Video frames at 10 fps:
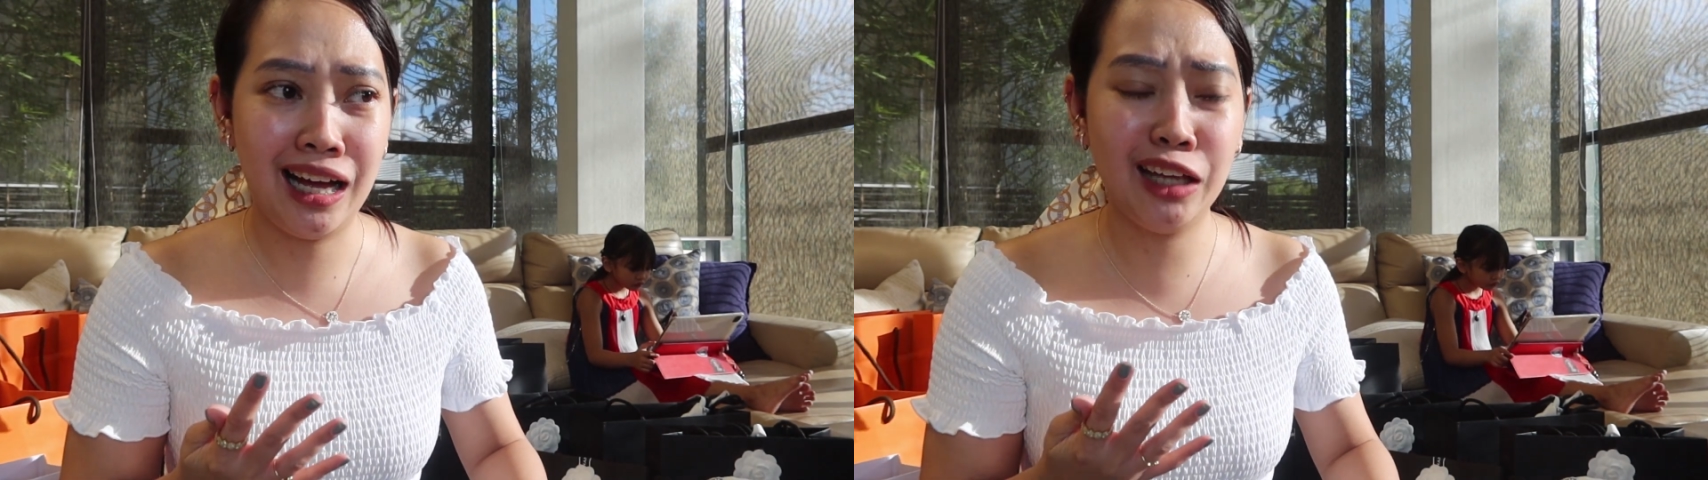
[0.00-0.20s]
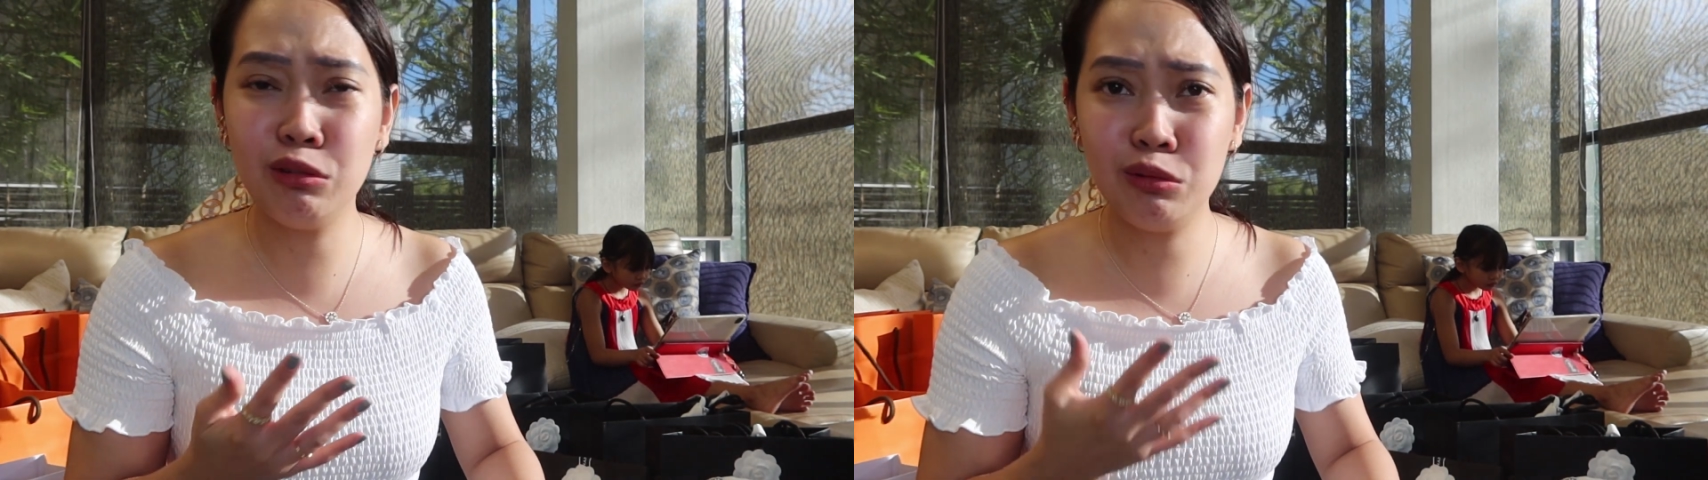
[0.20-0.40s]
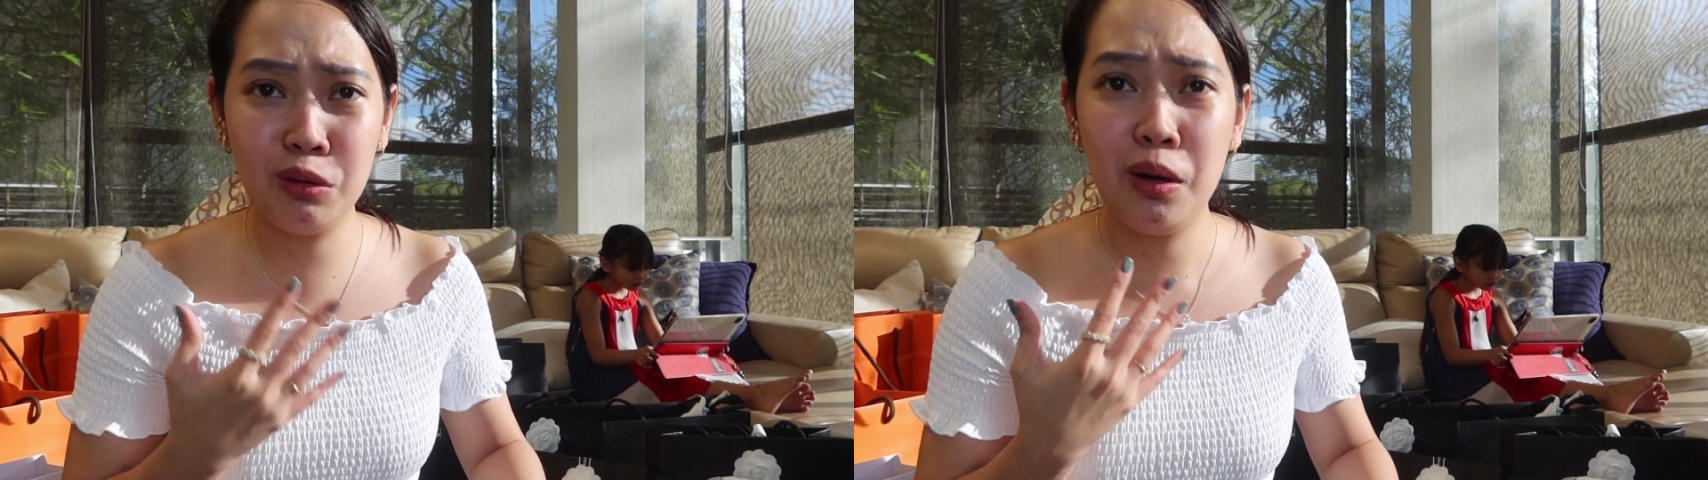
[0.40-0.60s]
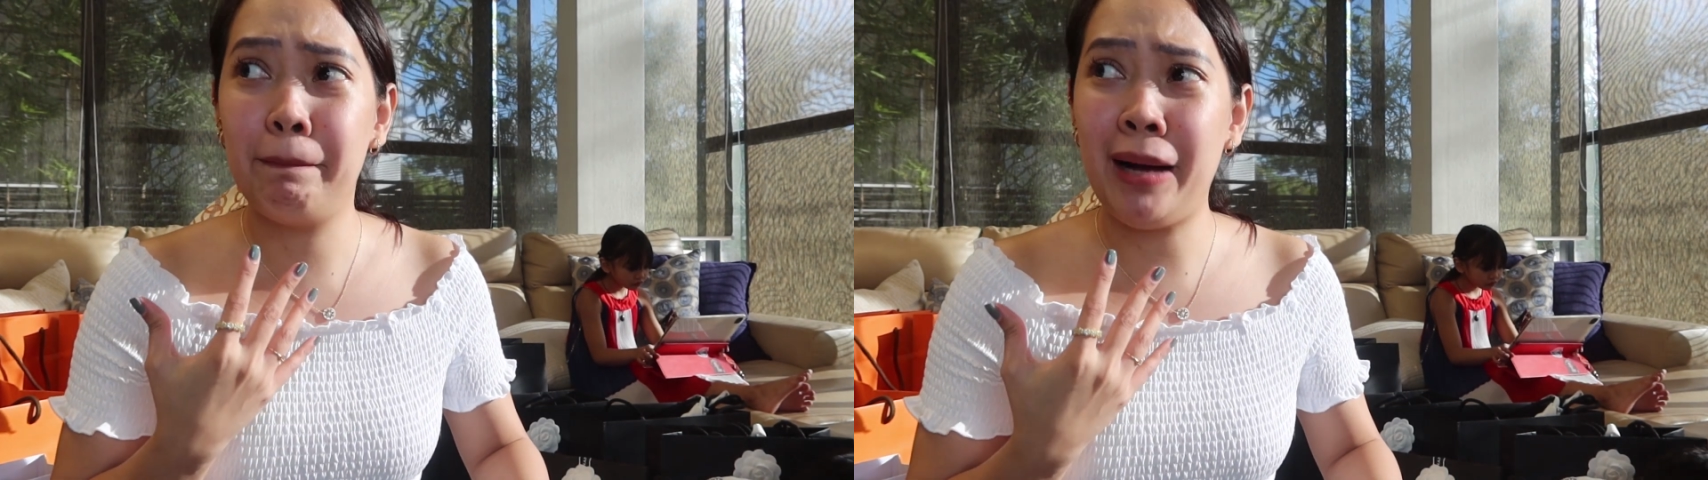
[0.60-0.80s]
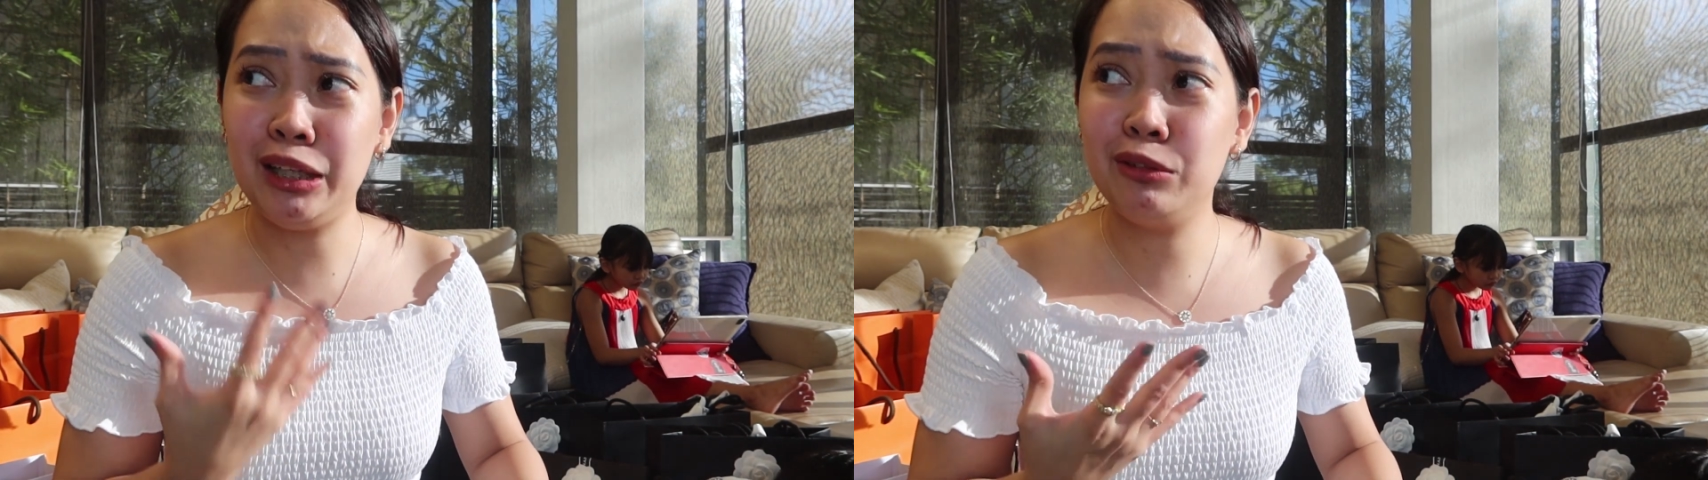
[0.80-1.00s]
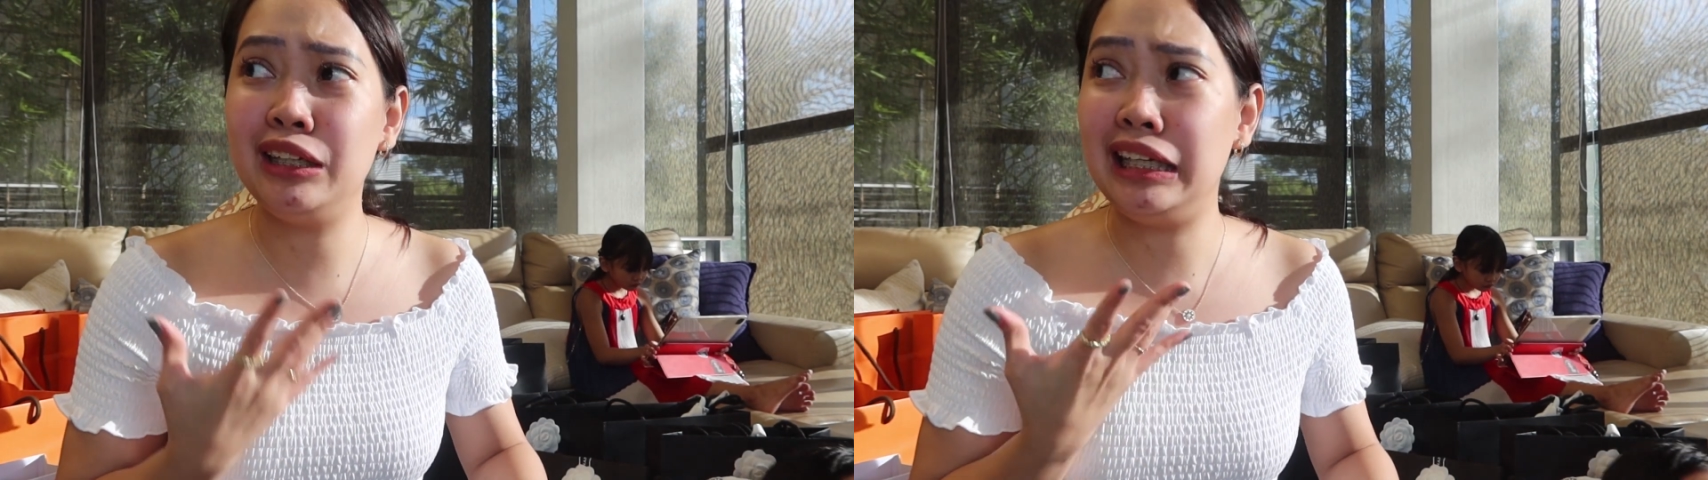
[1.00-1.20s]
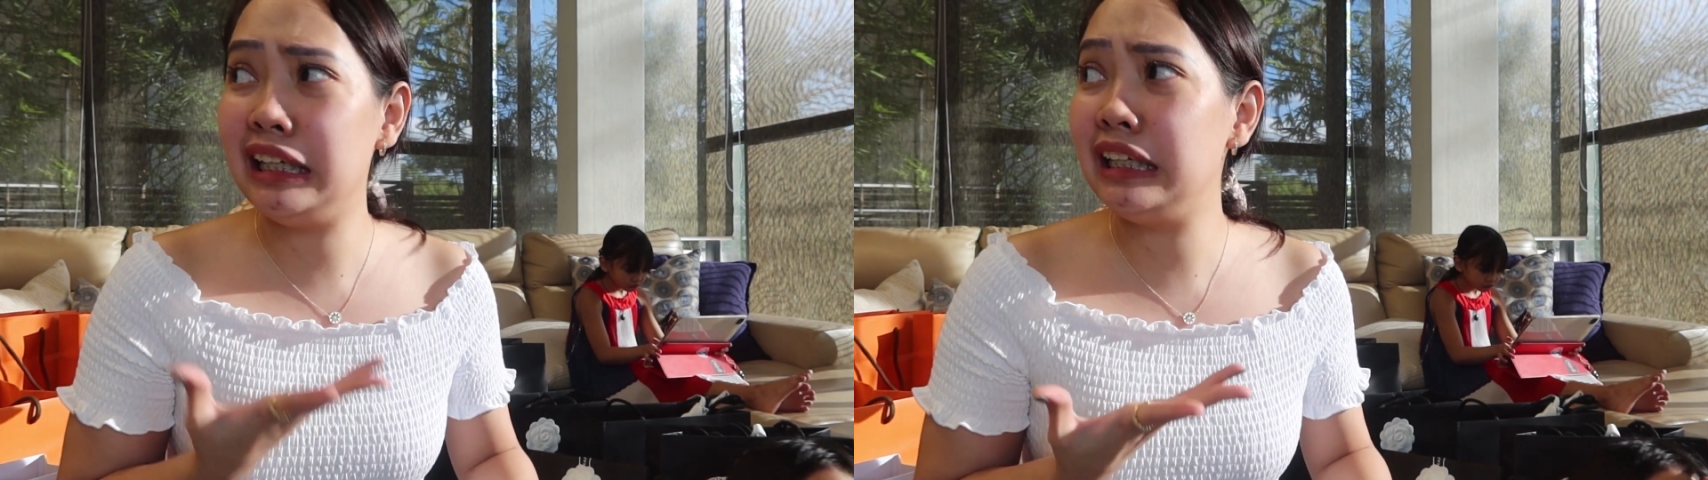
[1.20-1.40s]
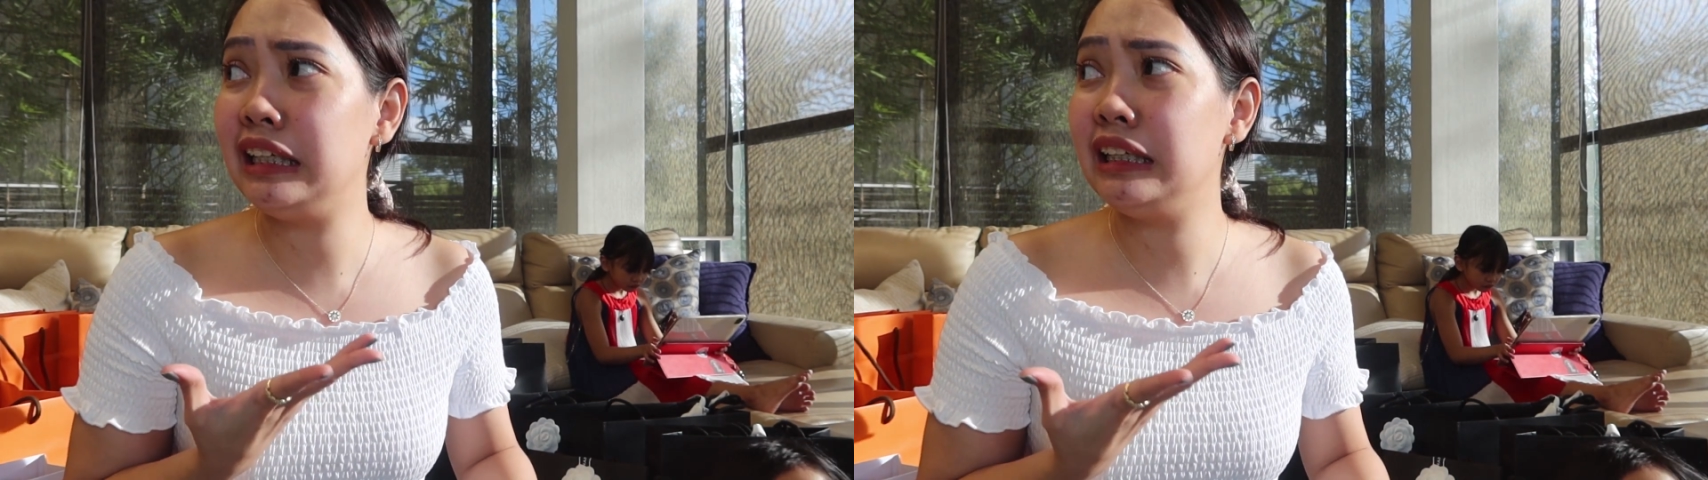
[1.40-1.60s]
I don't know paano nila